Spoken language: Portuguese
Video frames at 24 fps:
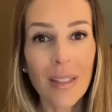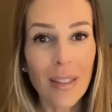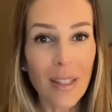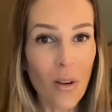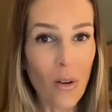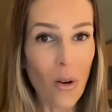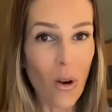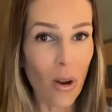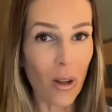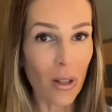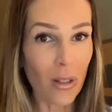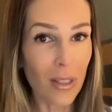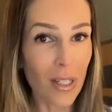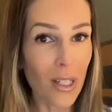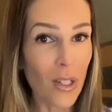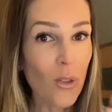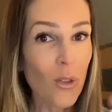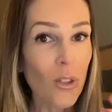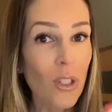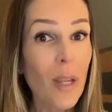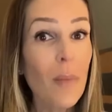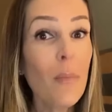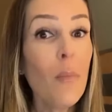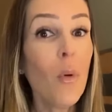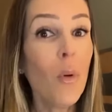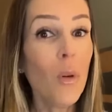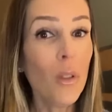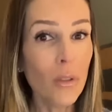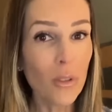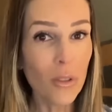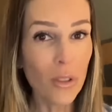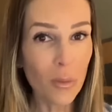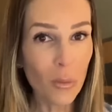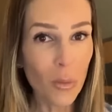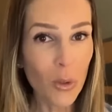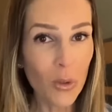Então, ó, isso tem
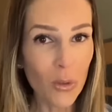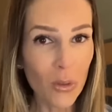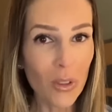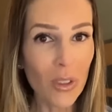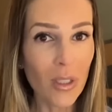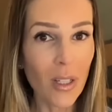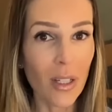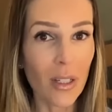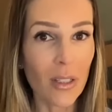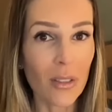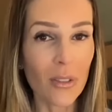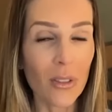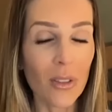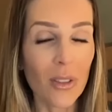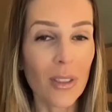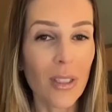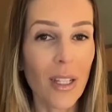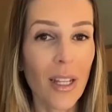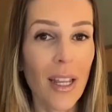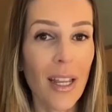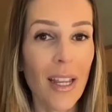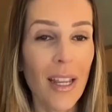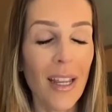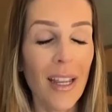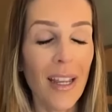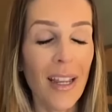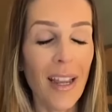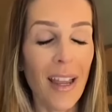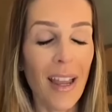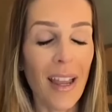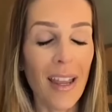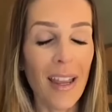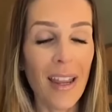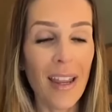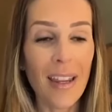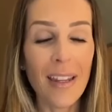muitos e muitos anos.
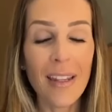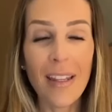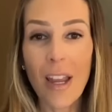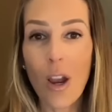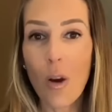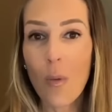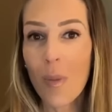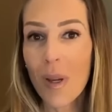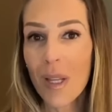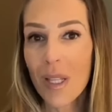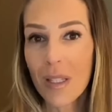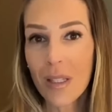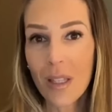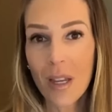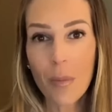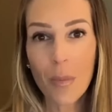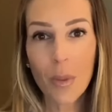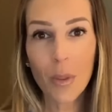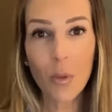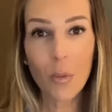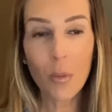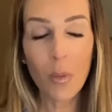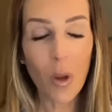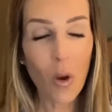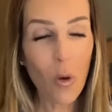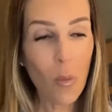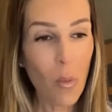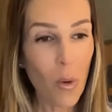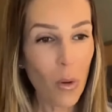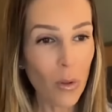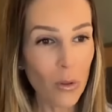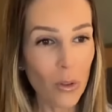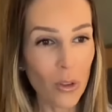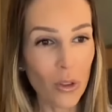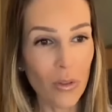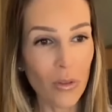É, e é uma estampa, no meu
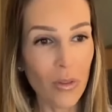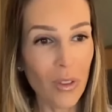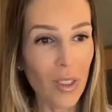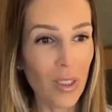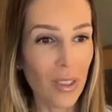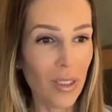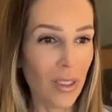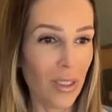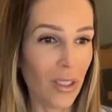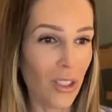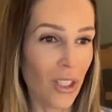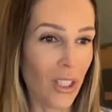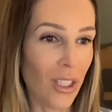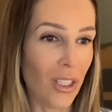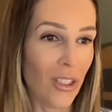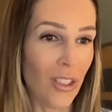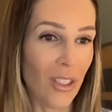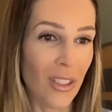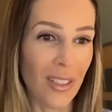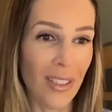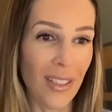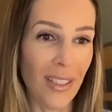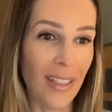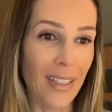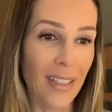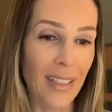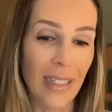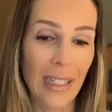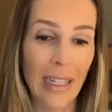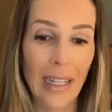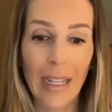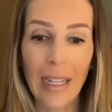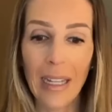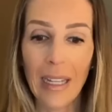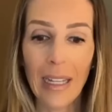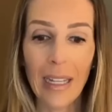ponto de vista, gente, assim,
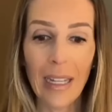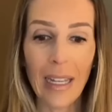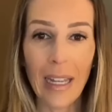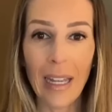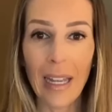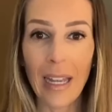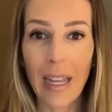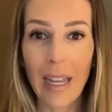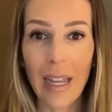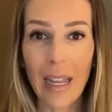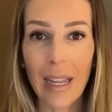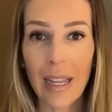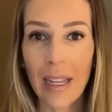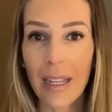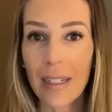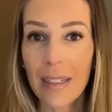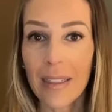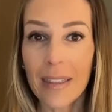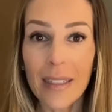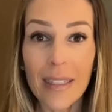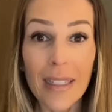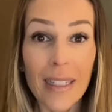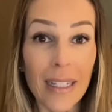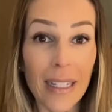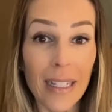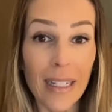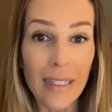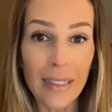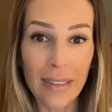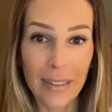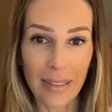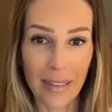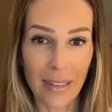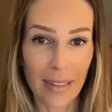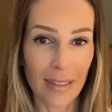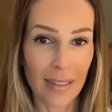é
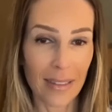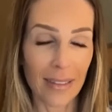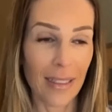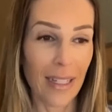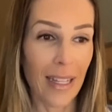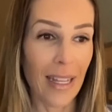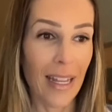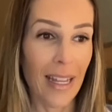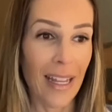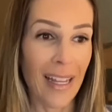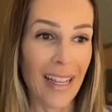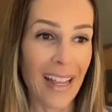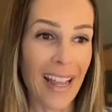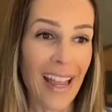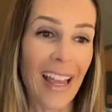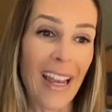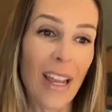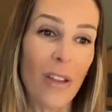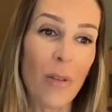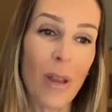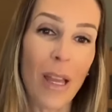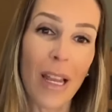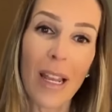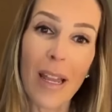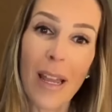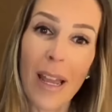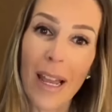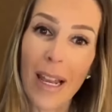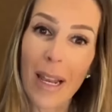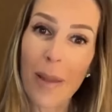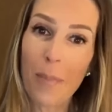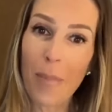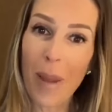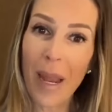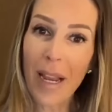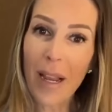linda ela, ela,
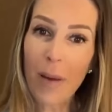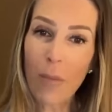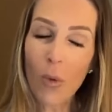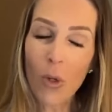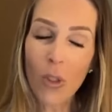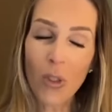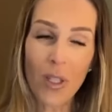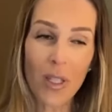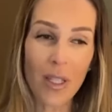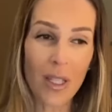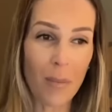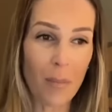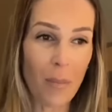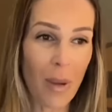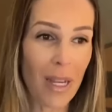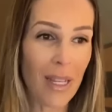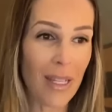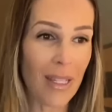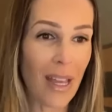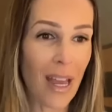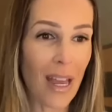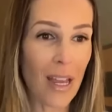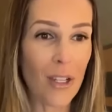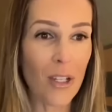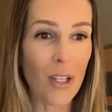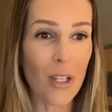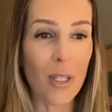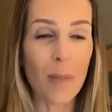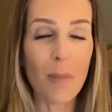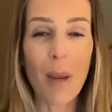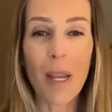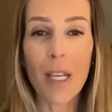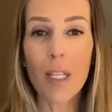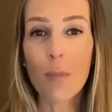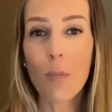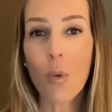ela pega muito assim paisagens
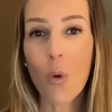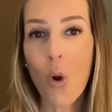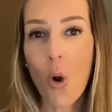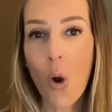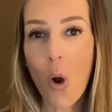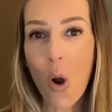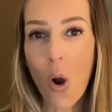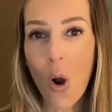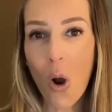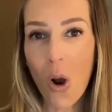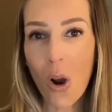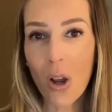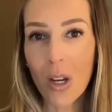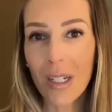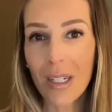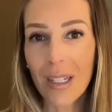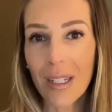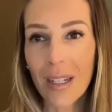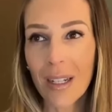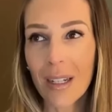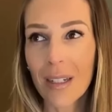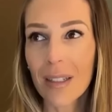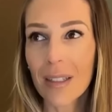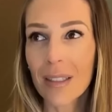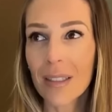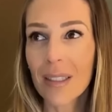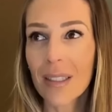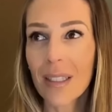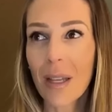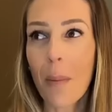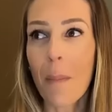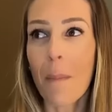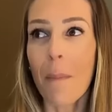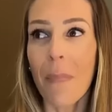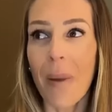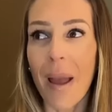mais bucólicas,
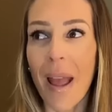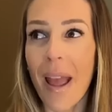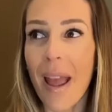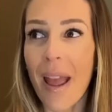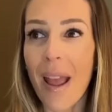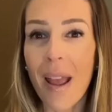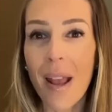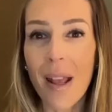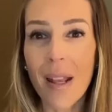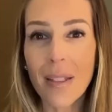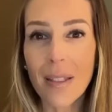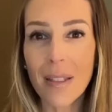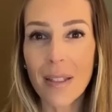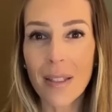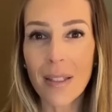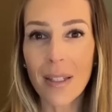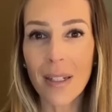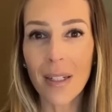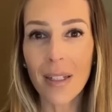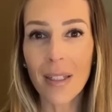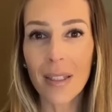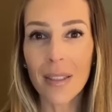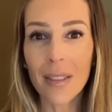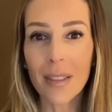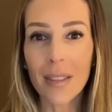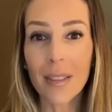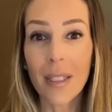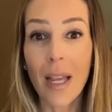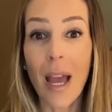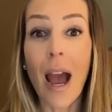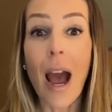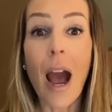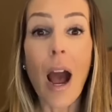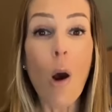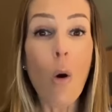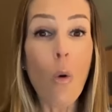campestres,
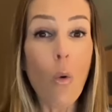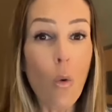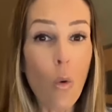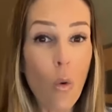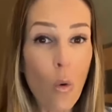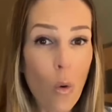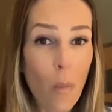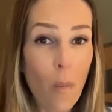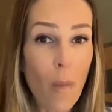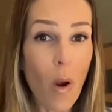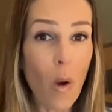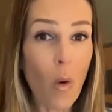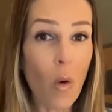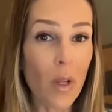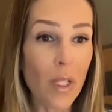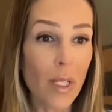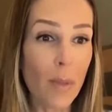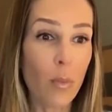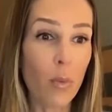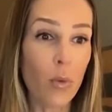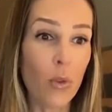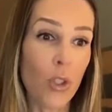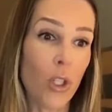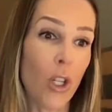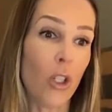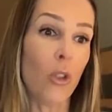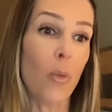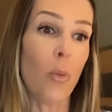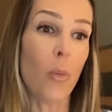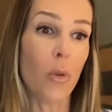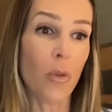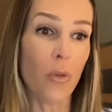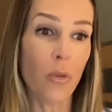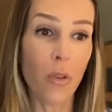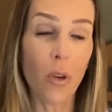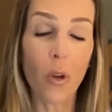alguma coisa puxando
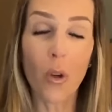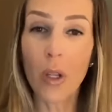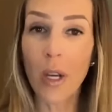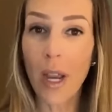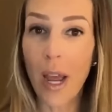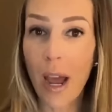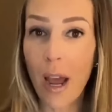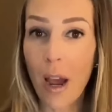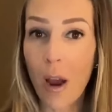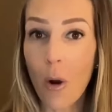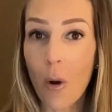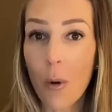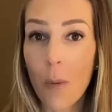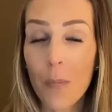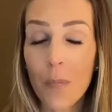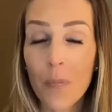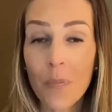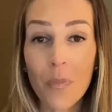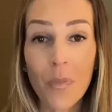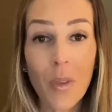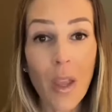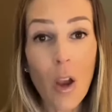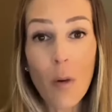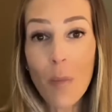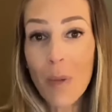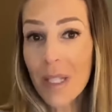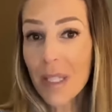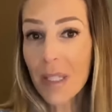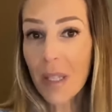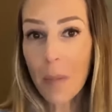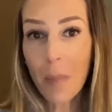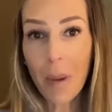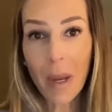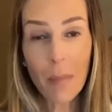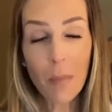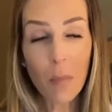para o floral. É uma
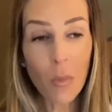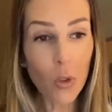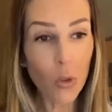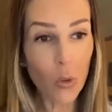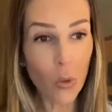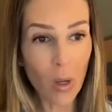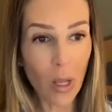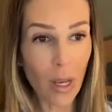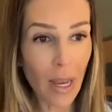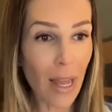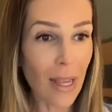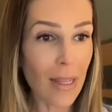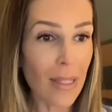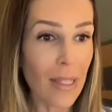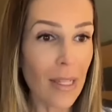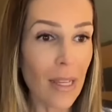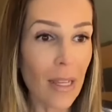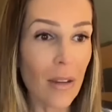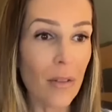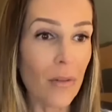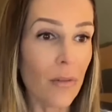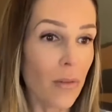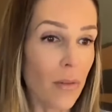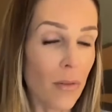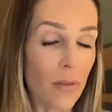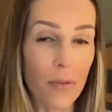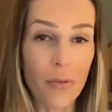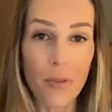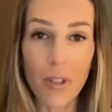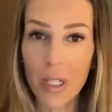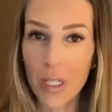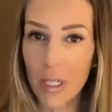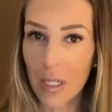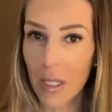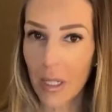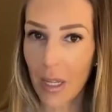estampa muito clássica
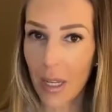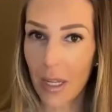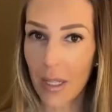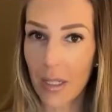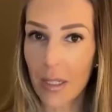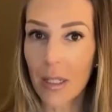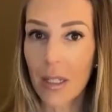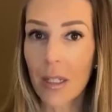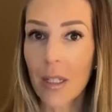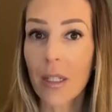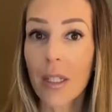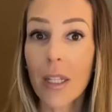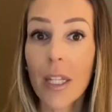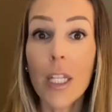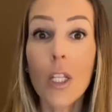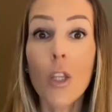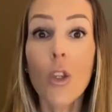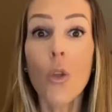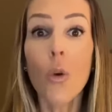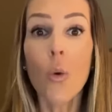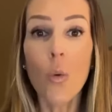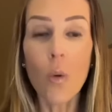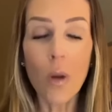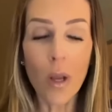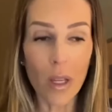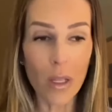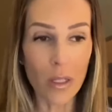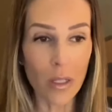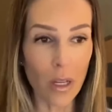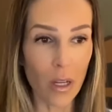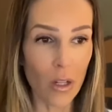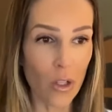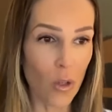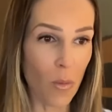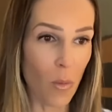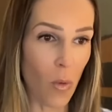francesa que nunca
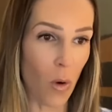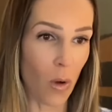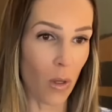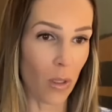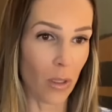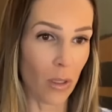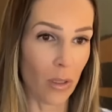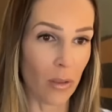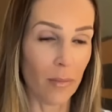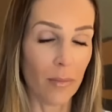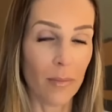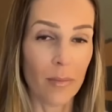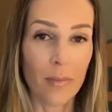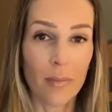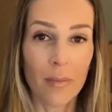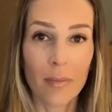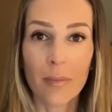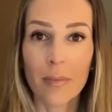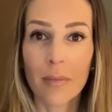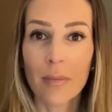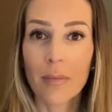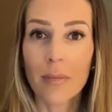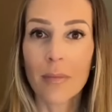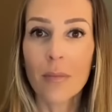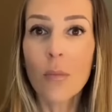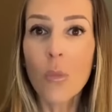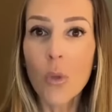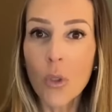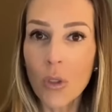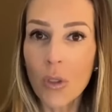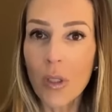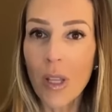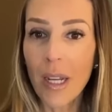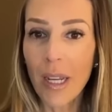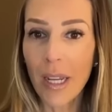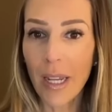sai de moda.
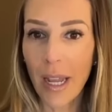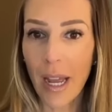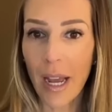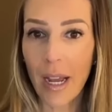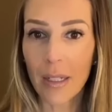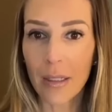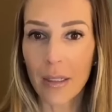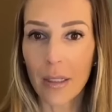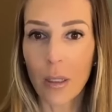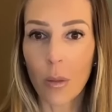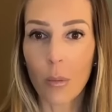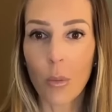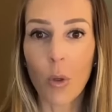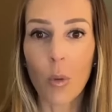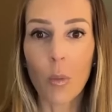Muito delicada,